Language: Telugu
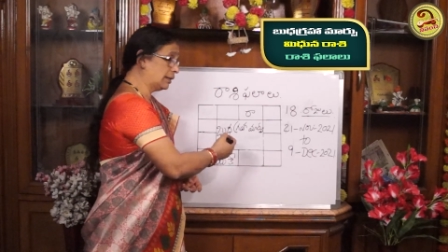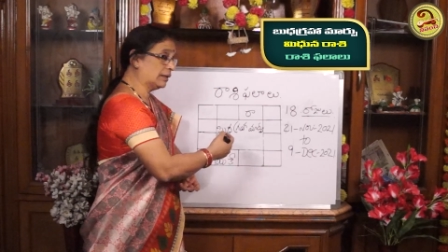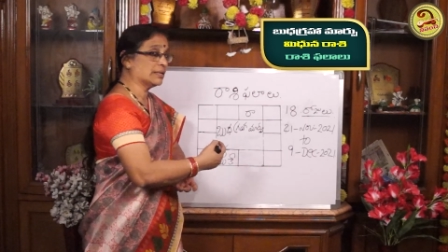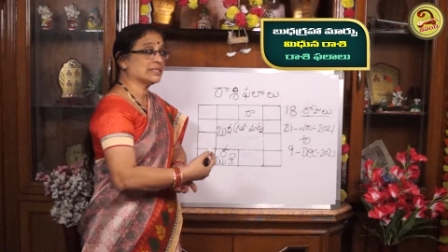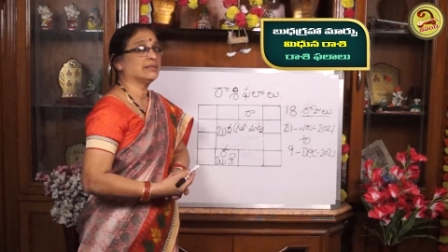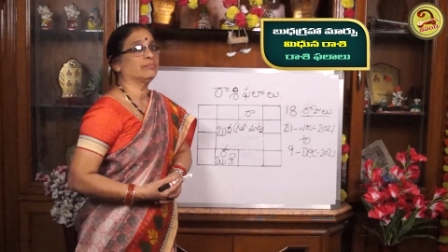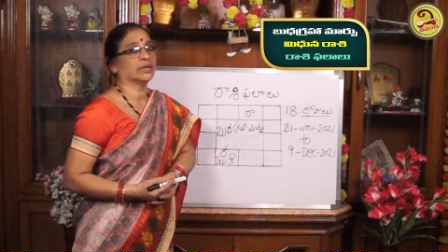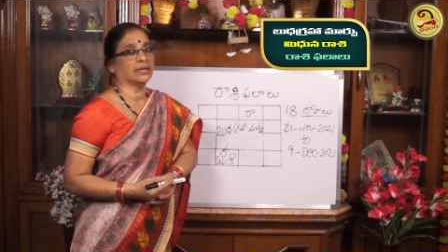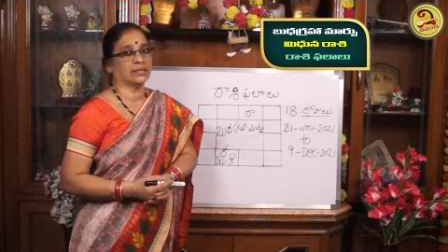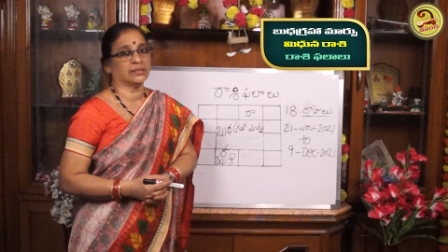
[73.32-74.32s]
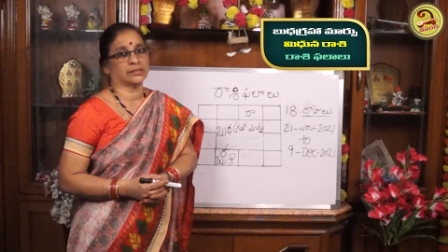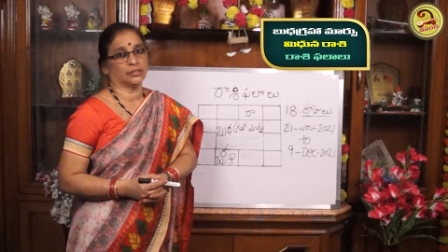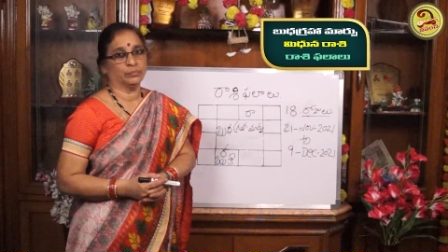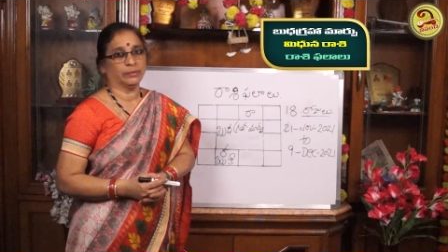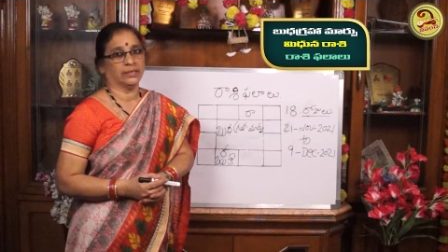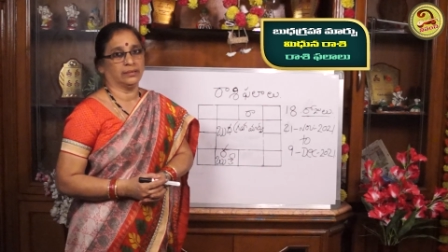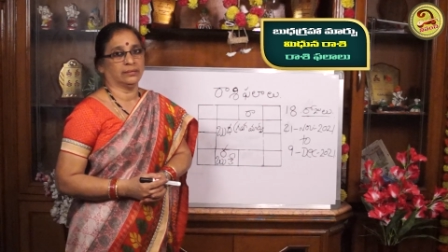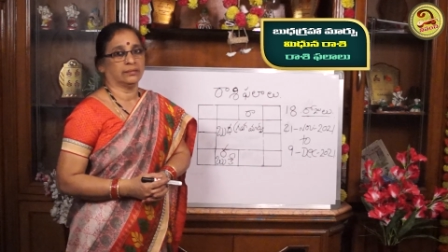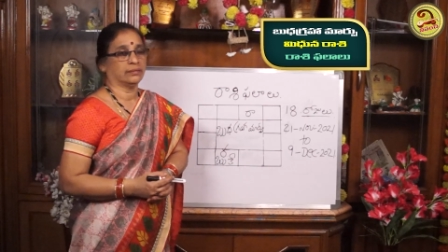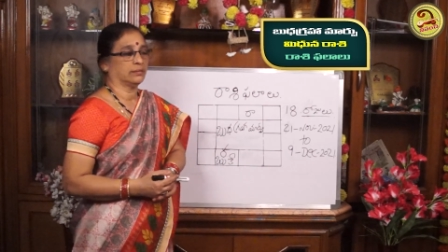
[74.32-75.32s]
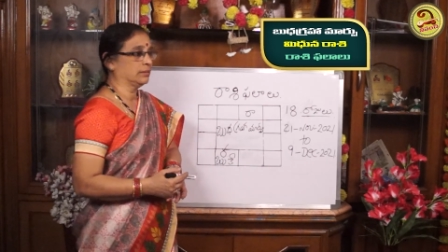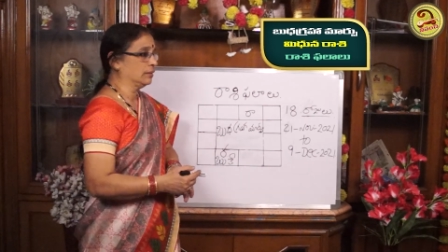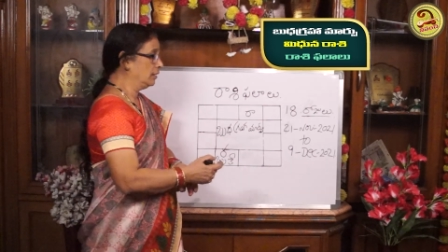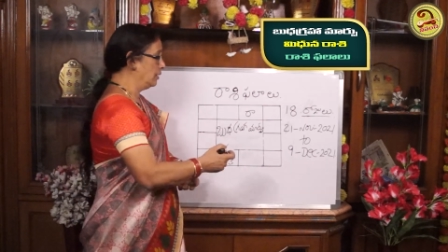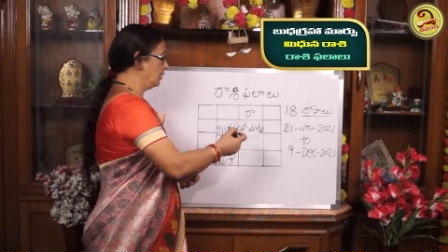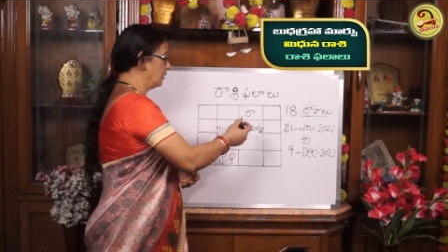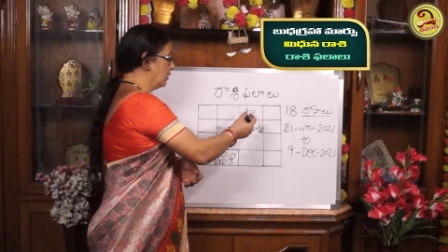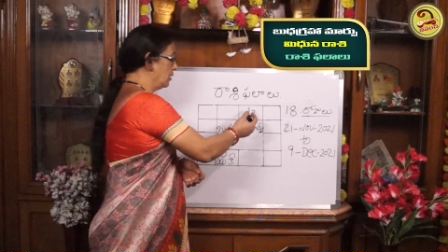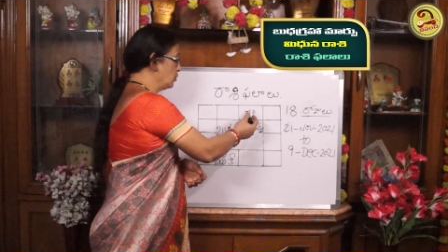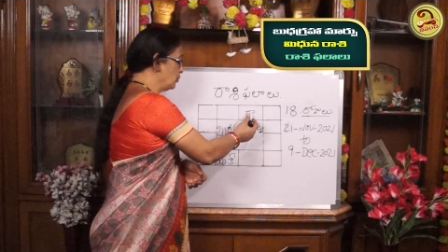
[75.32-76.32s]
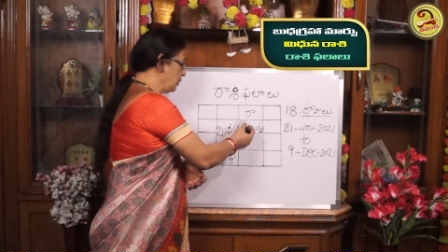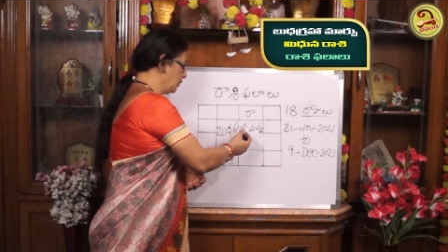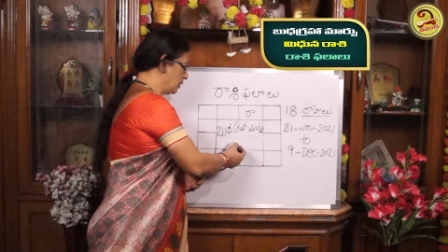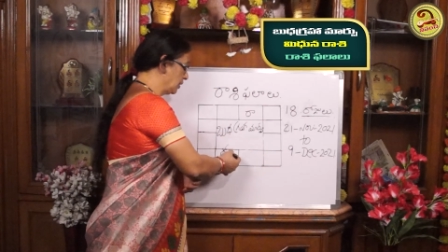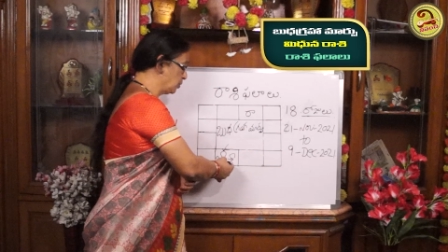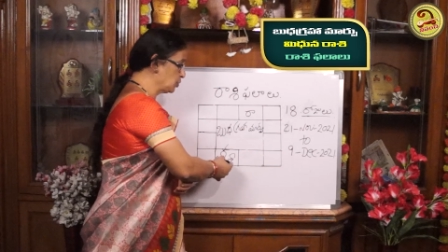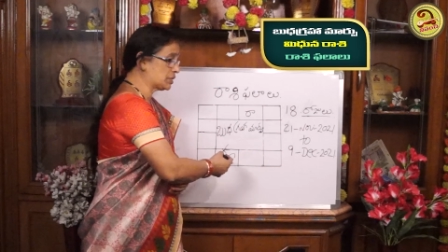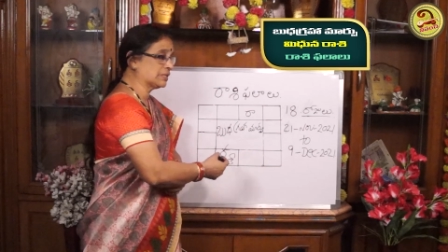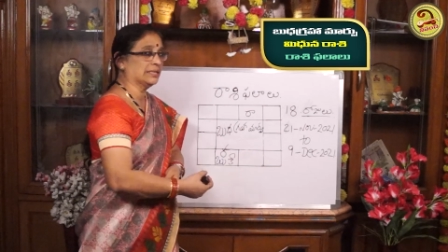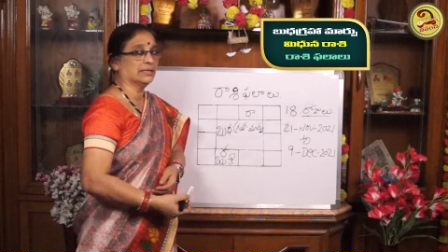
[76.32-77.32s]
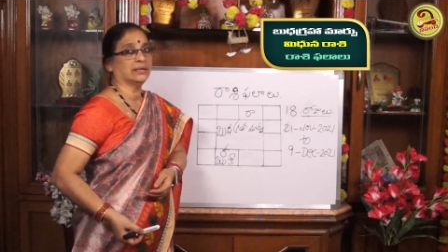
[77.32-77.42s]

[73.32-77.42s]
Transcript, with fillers: రాశి మారిన తదుపరి రాహువు యొక్క దృష్టి